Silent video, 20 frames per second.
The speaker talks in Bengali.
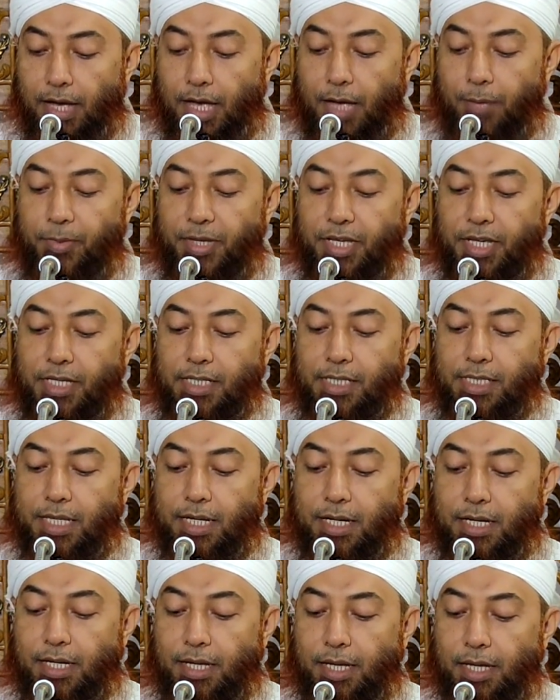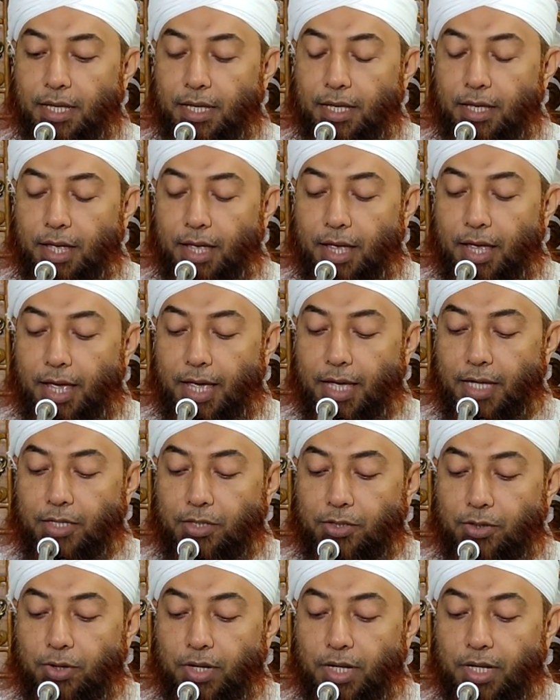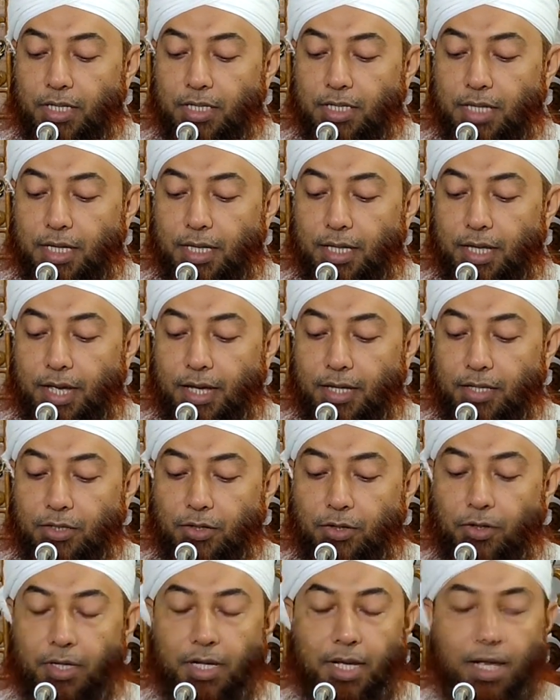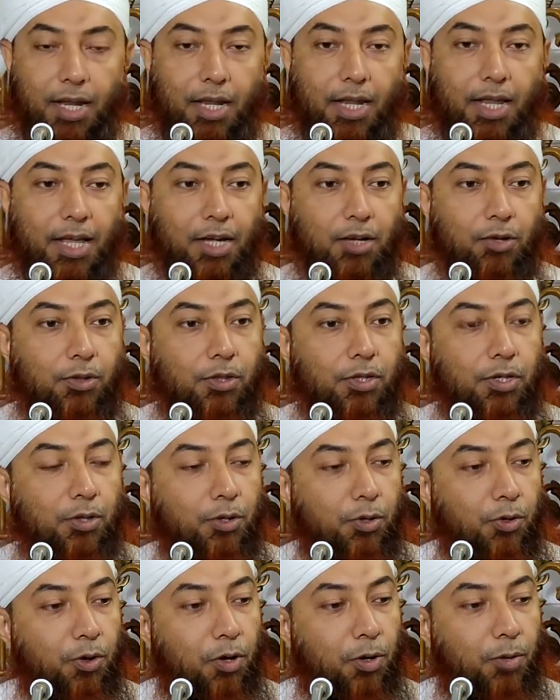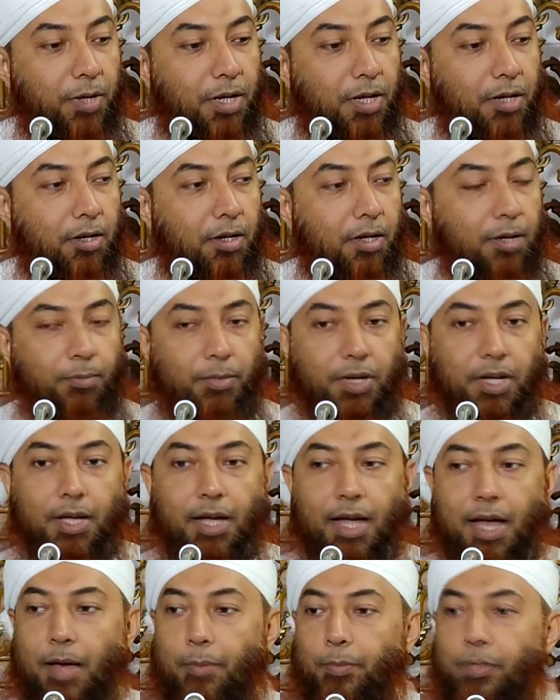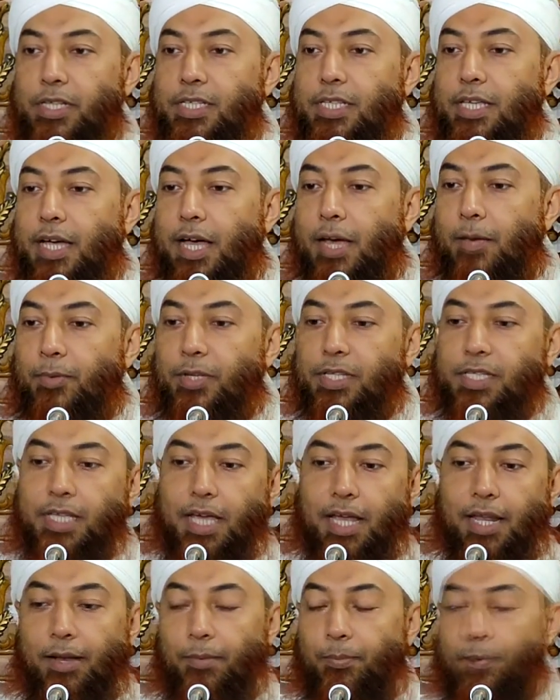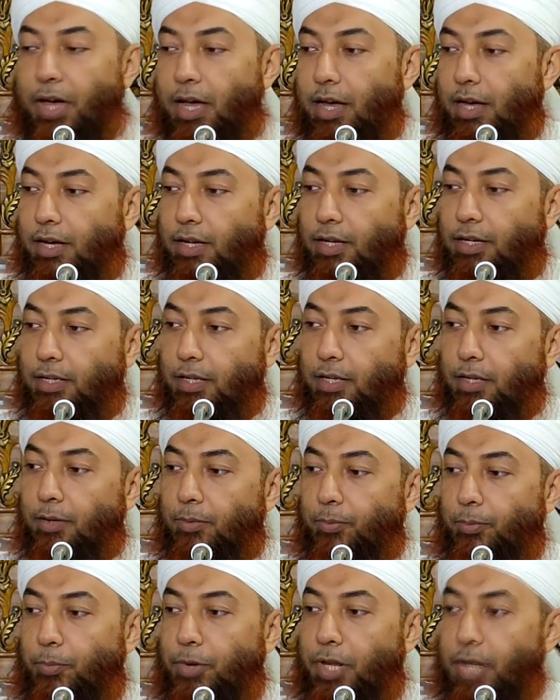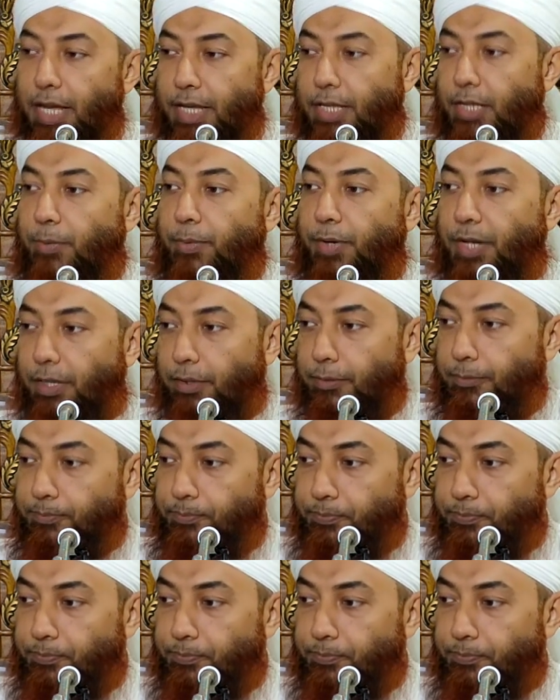খাবিজদেরকে একজনের সাথে একজনকে আল্লাহ একত্রিত করবেন মানে খাবিসে খাবিসে আল্লাহ পাক মিলাই দিবেন